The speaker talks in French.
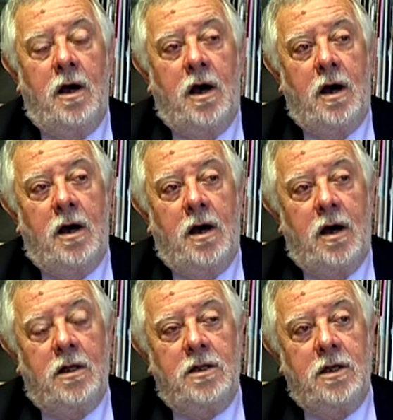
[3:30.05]

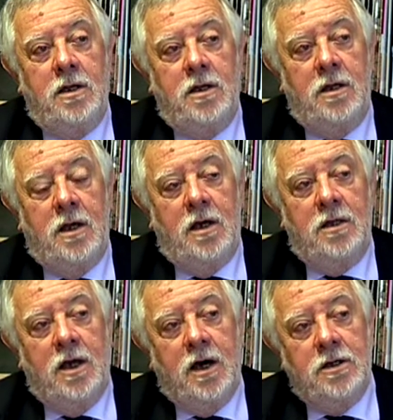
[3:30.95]
à, des,
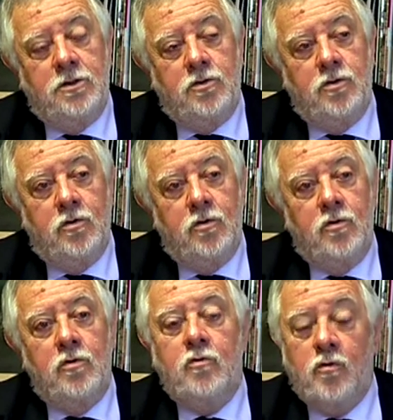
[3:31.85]
restes
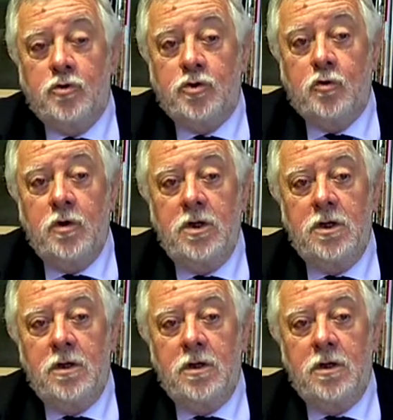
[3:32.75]
euh, construits,